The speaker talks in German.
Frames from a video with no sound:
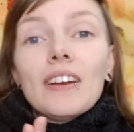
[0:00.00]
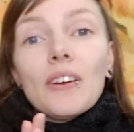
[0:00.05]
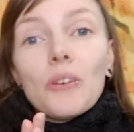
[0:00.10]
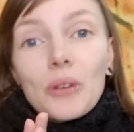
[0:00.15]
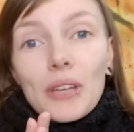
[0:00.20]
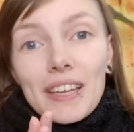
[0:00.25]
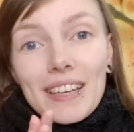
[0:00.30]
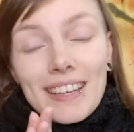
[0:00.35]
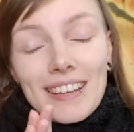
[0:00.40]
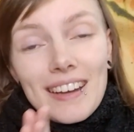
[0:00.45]

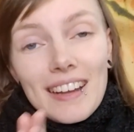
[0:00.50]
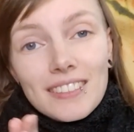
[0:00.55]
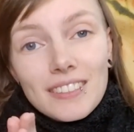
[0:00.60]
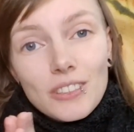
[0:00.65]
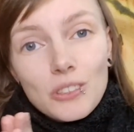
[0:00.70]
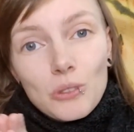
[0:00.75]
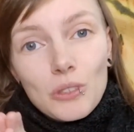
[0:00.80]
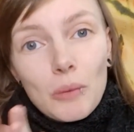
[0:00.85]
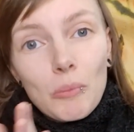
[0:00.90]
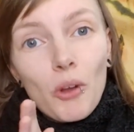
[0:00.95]
okay, ich
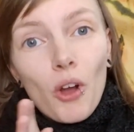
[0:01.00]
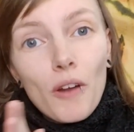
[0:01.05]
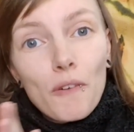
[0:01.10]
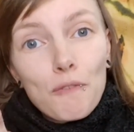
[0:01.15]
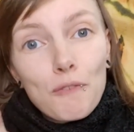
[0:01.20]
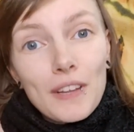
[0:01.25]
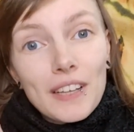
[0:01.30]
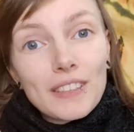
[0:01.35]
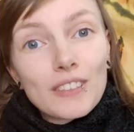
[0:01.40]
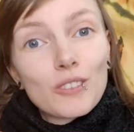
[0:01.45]
lasse zu dem
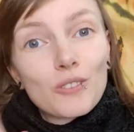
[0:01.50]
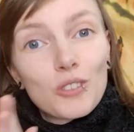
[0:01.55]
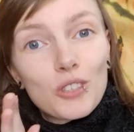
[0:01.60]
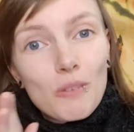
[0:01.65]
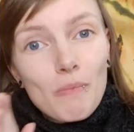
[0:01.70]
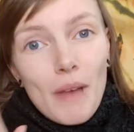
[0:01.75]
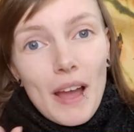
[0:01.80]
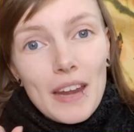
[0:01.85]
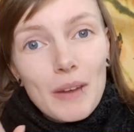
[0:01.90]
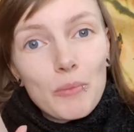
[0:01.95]
Konflikt
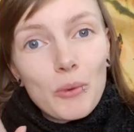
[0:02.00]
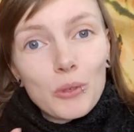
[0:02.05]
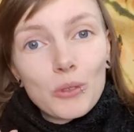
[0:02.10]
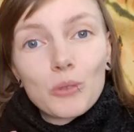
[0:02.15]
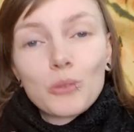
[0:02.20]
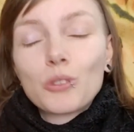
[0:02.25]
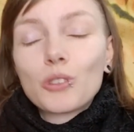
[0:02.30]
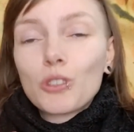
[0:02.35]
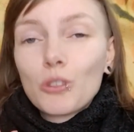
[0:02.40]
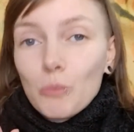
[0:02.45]
zwischen meinem Hund
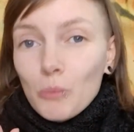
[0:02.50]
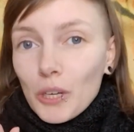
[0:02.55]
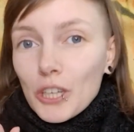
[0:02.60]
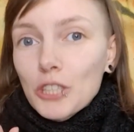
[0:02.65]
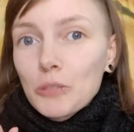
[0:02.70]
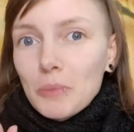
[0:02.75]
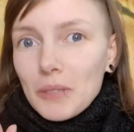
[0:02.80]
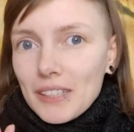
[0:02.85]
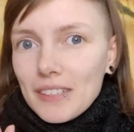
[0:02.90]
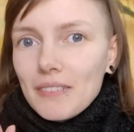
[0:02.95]
und zum
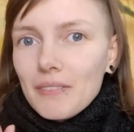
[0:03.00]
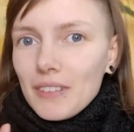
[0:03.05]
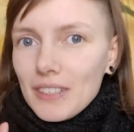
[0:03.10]
Beispiel